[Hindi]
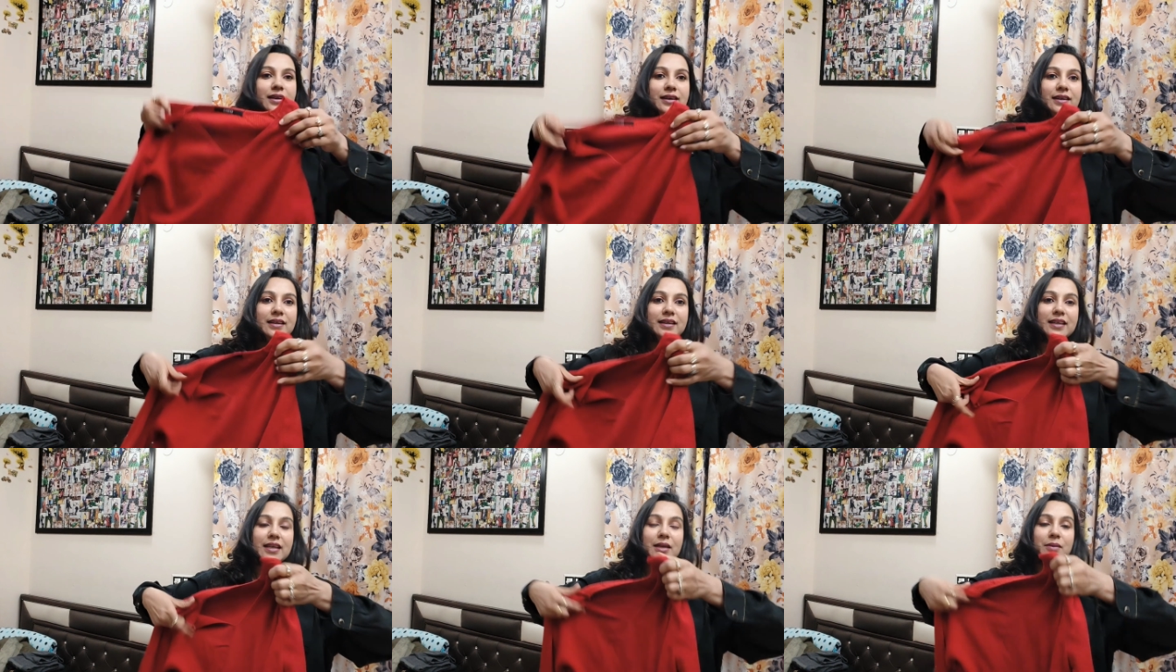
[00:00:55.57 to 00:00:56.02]

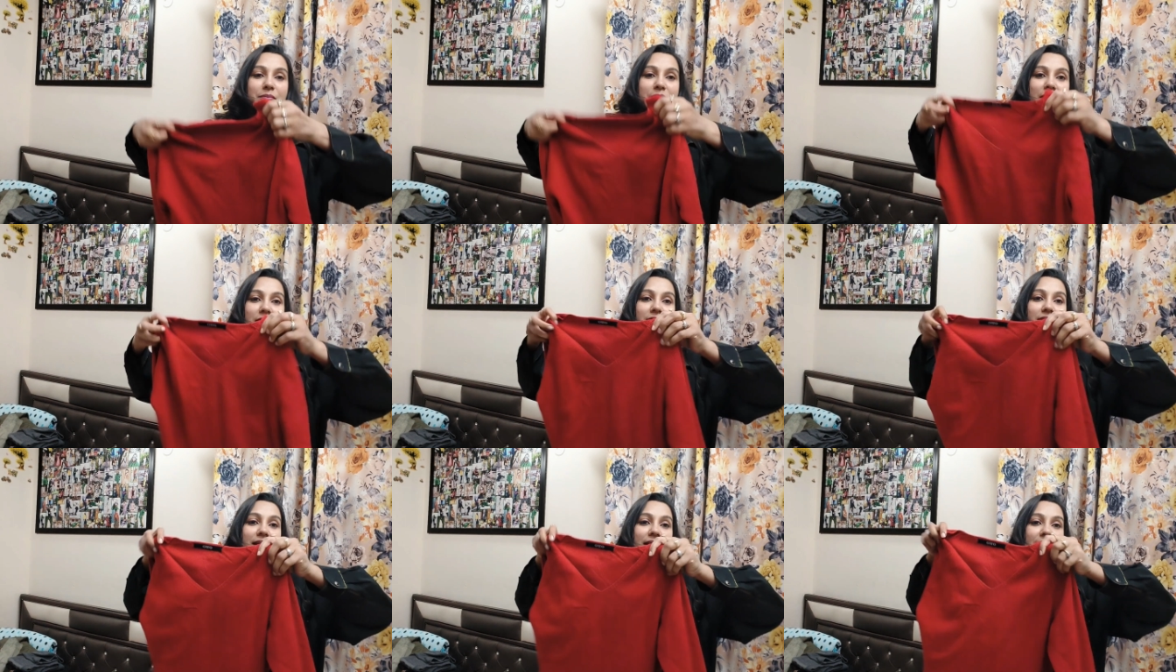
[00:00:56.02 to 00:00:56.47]
ये
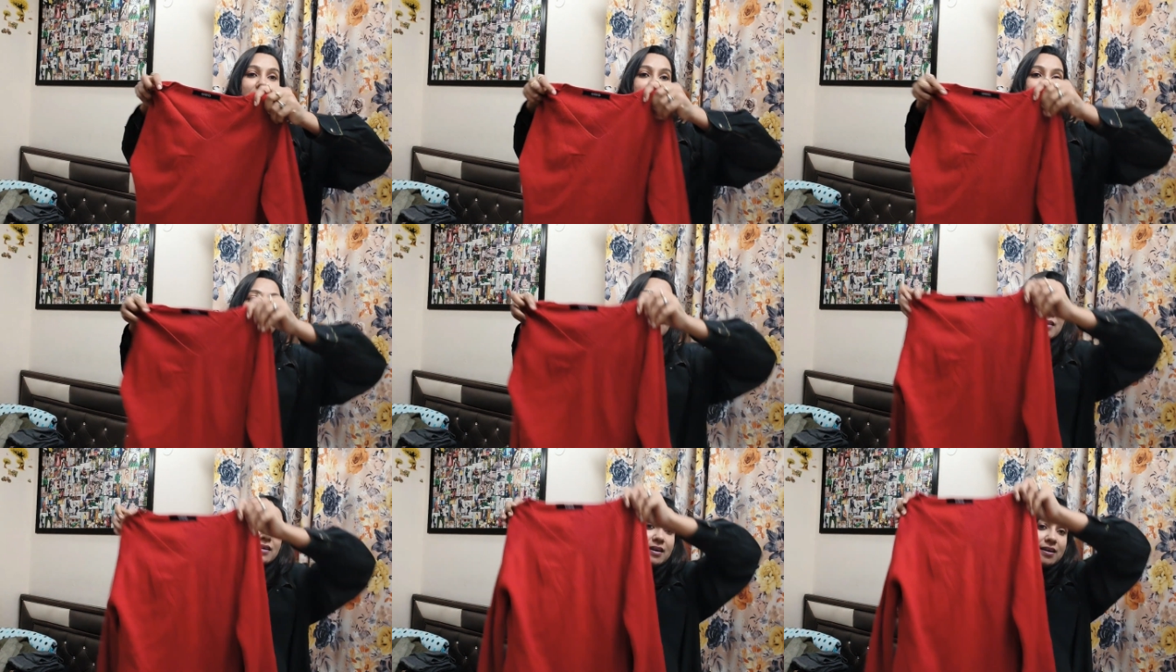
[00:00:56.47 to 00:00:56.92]
मेरा रेड
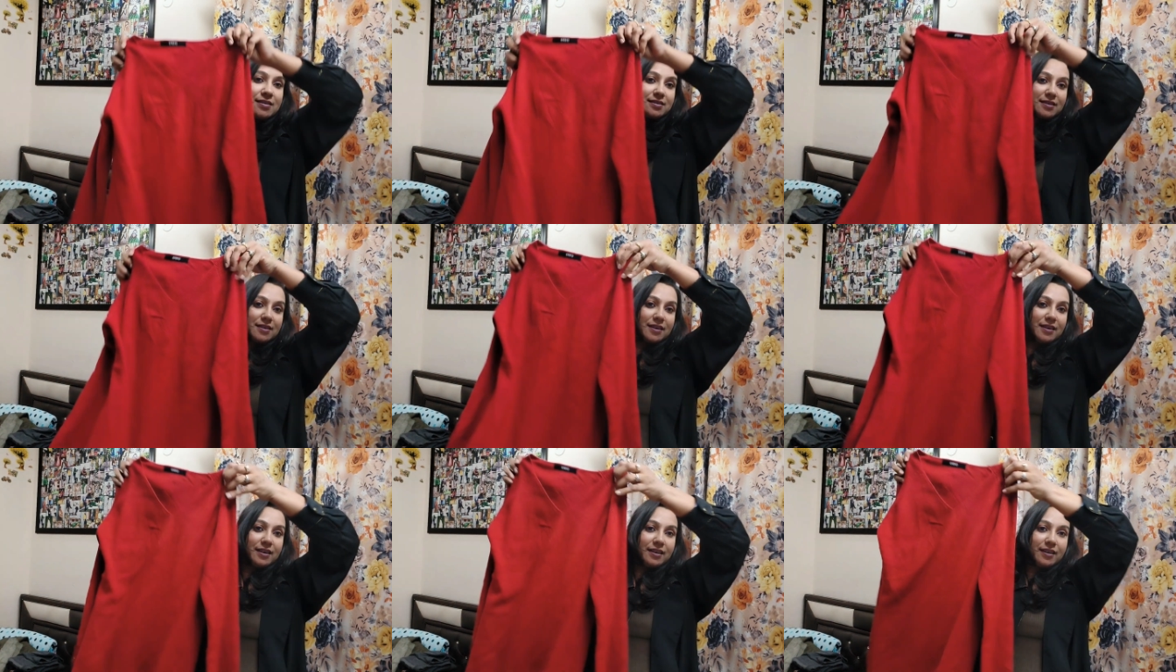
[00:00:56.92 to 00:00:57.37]
कलर का ऐसे
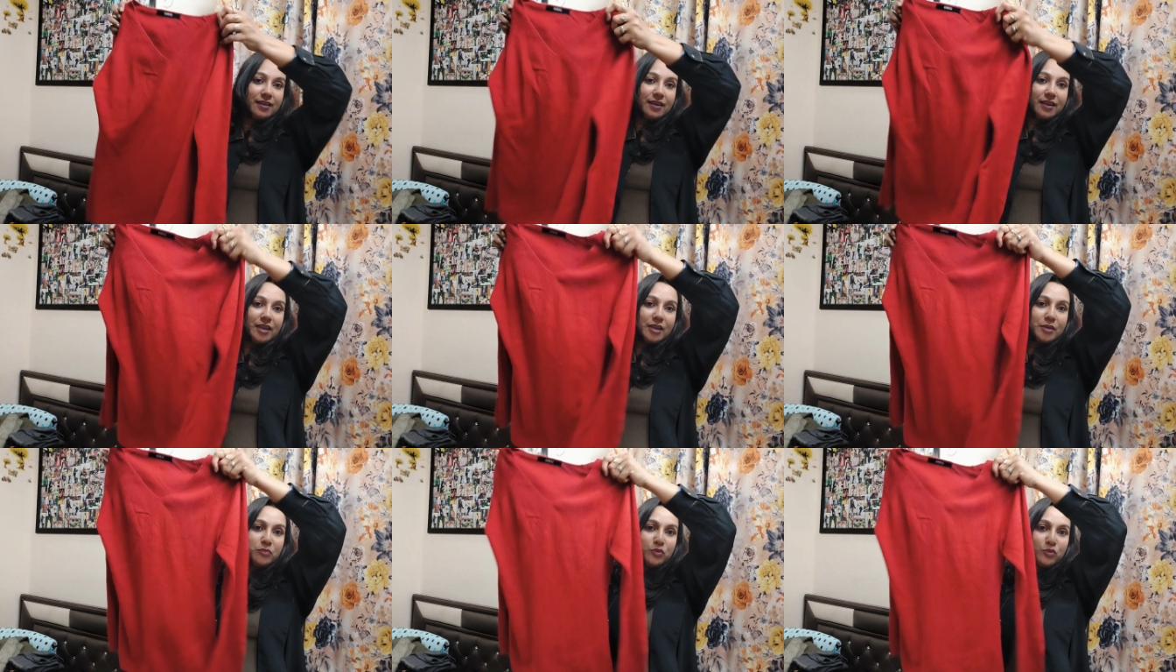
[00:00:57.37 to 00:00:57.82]
कार्डिगन
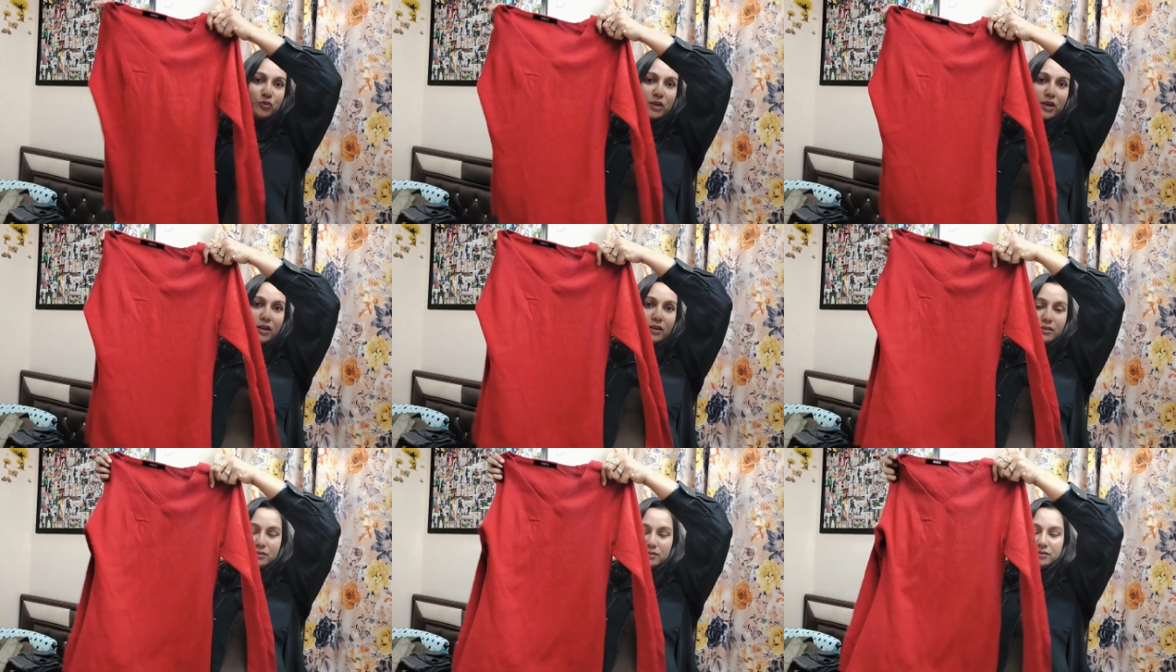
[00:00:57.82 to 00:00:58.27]
है पूरा
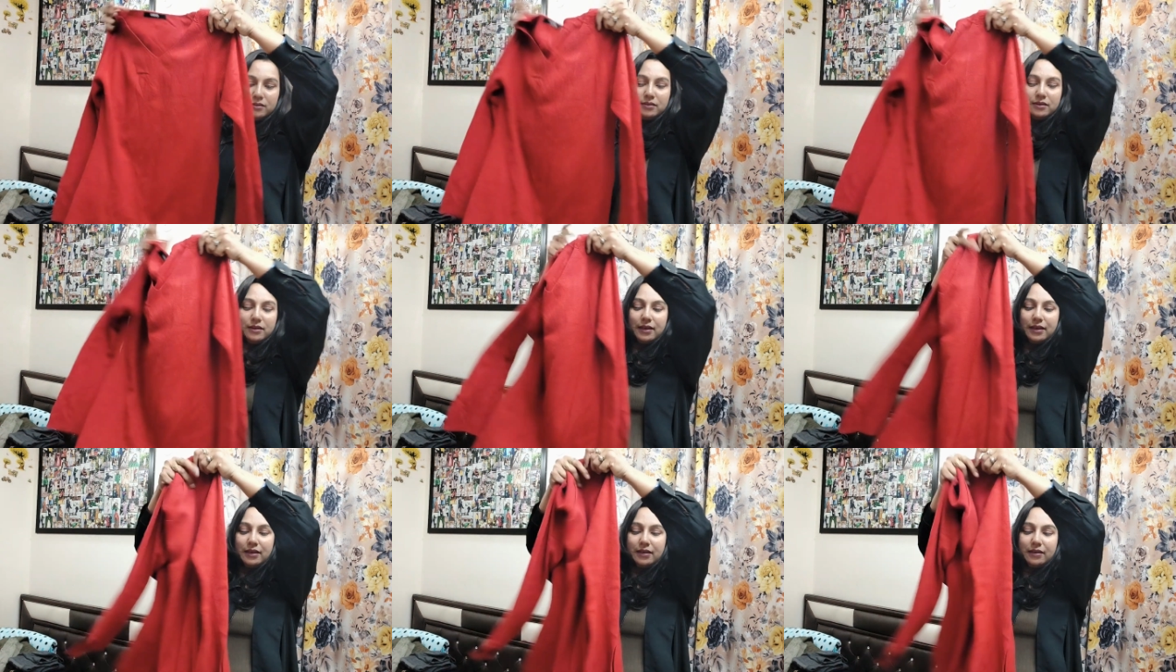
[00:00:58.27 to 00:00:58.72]

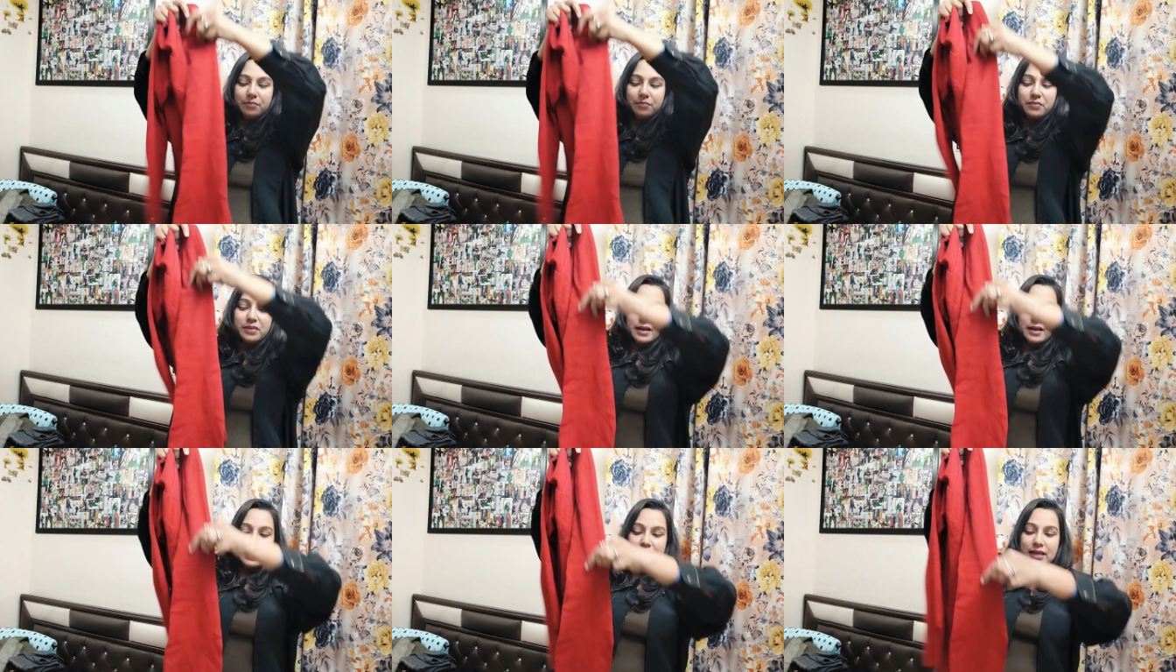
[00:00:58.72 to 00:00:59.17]
एंड
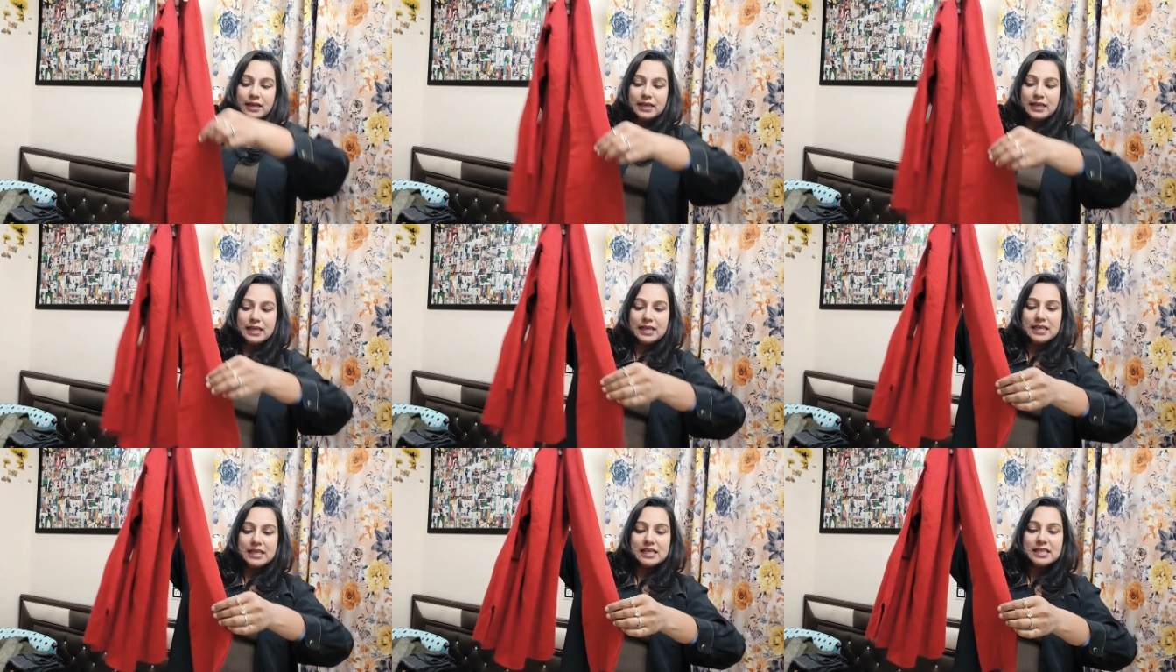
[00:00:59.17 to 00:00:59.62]
बड़ा ही
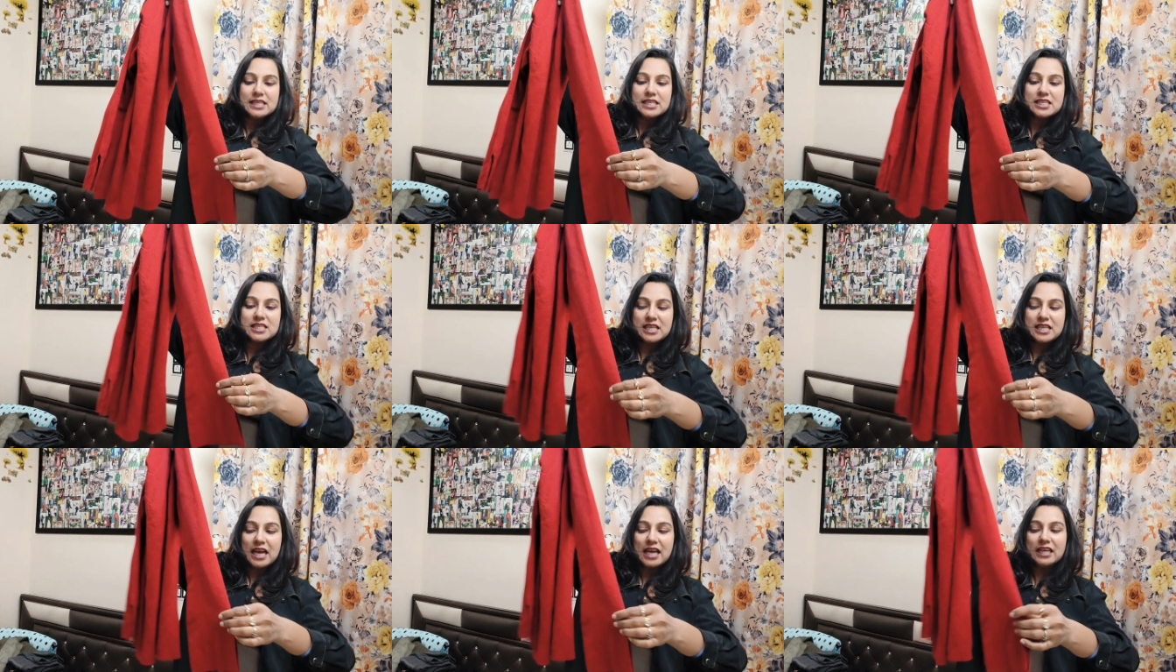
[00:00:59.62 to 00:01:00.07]

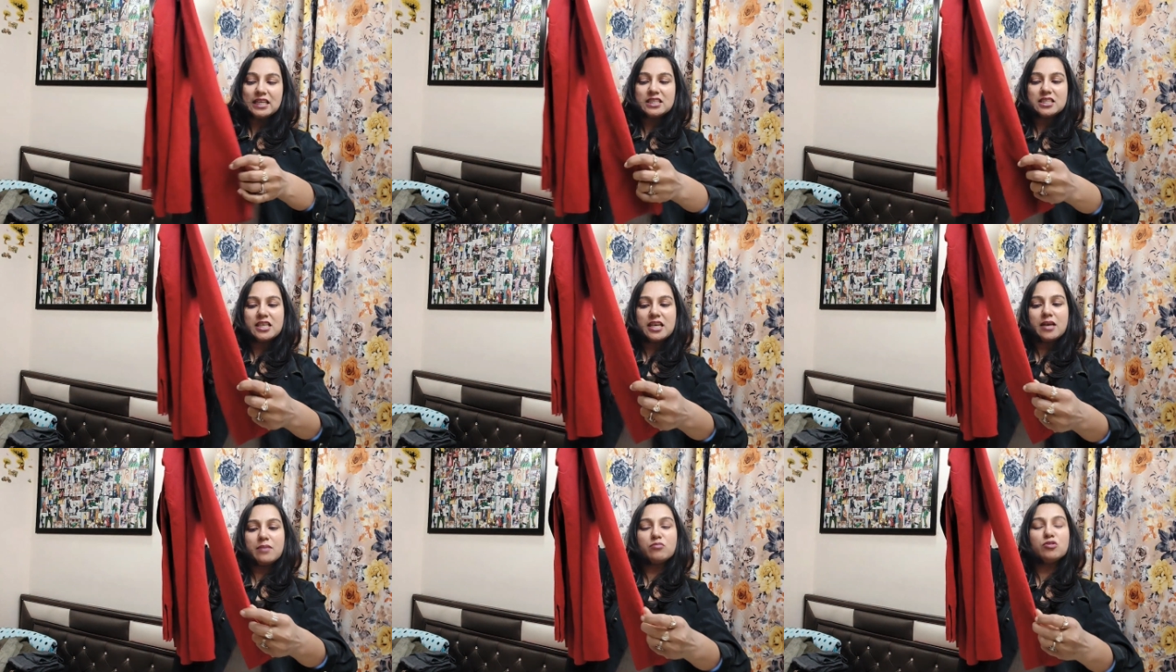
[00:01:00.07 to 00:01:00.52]
स्टाइलिश
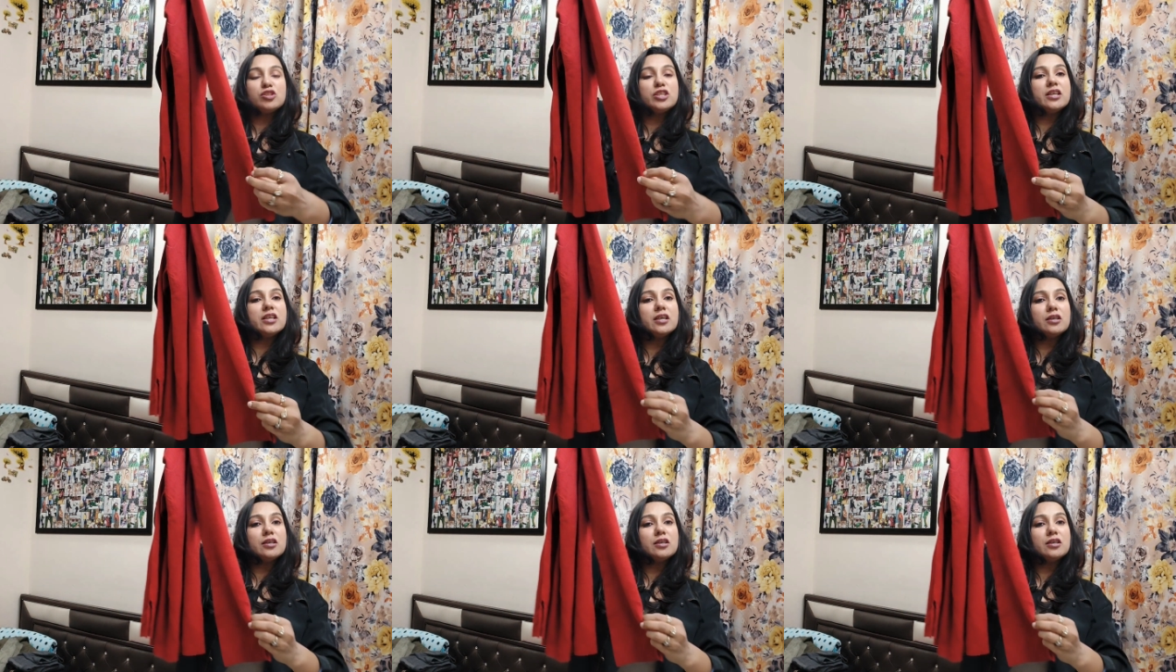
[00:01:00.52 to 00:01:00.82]
है मुझे ना